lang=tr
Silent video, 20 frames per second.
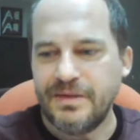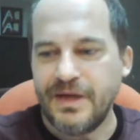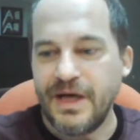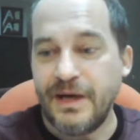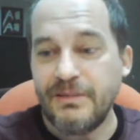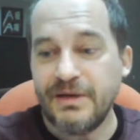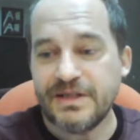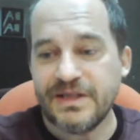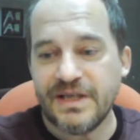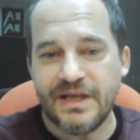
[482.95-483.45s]

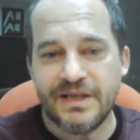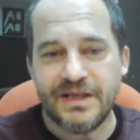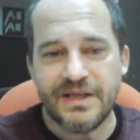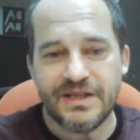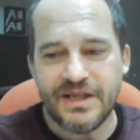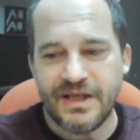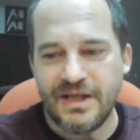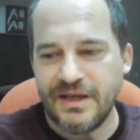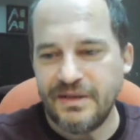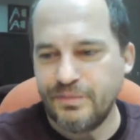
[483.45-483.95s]
ama
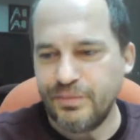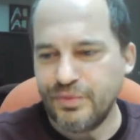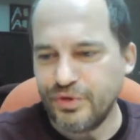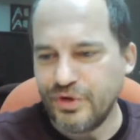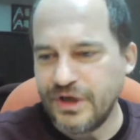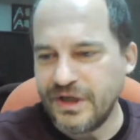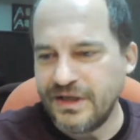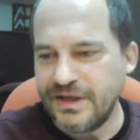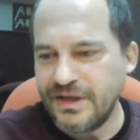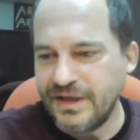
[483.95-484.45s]
sadece bu
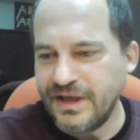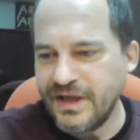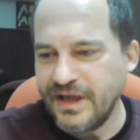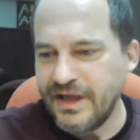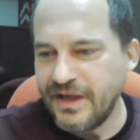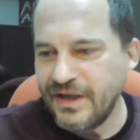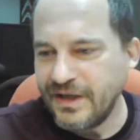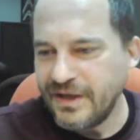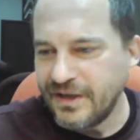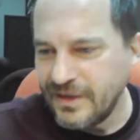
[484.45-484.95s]

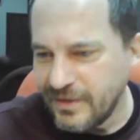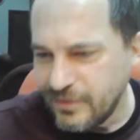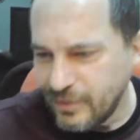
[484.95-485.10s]
şekilde